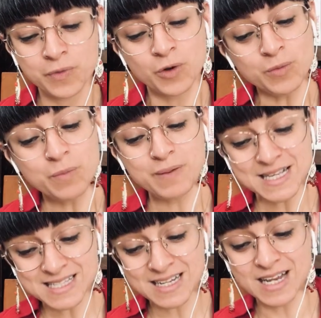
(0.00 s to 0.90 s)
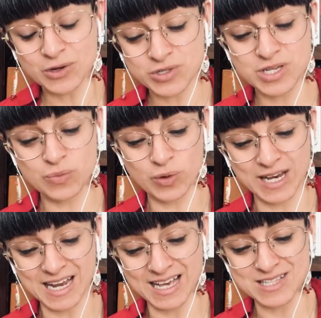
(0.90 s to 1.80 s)
¿Cómo pasan la
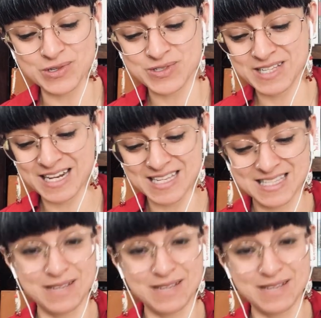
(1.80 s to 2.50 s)
Nochebuena esos seres